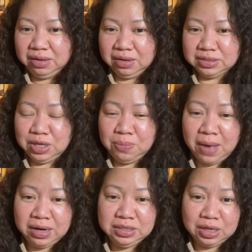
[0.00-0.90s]
kasi yung
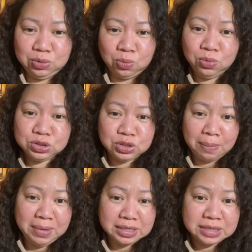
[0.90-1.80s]
manager doon, gusto niya
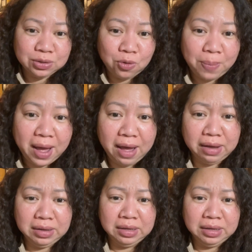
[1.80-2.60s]
bilisan ko pa